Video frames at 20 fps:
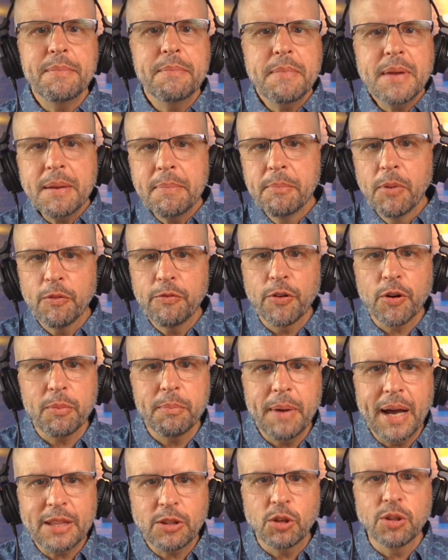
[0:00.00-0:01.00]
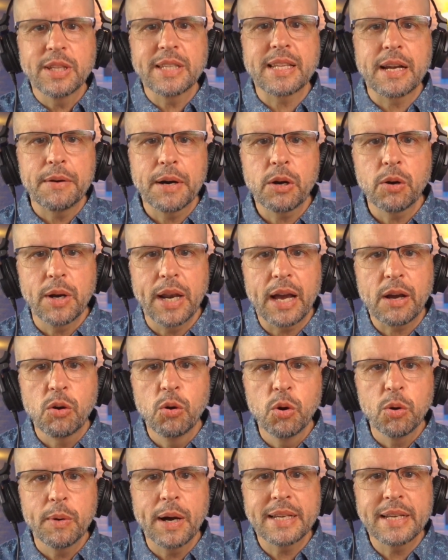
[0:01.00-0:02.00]
mismo formato de trabajo en las
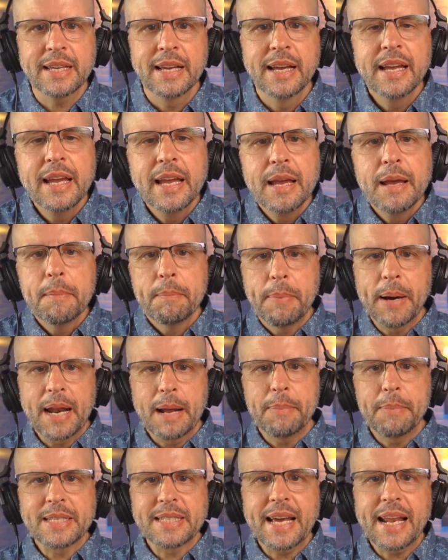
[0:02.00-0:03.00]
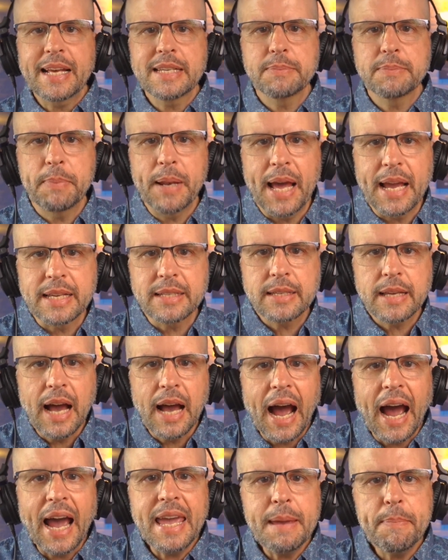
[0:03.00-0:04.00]
curvas para pasar a splines.
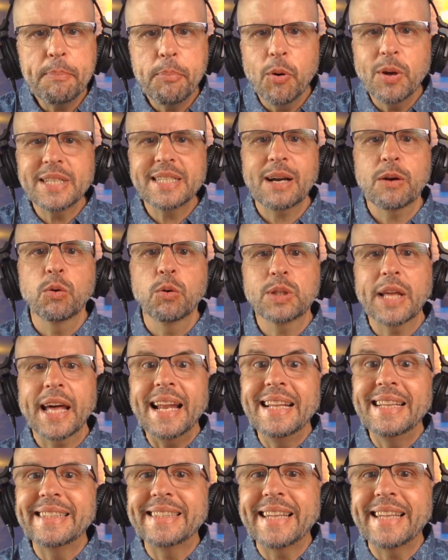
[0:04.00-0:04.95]
Ahí puedes ajustar el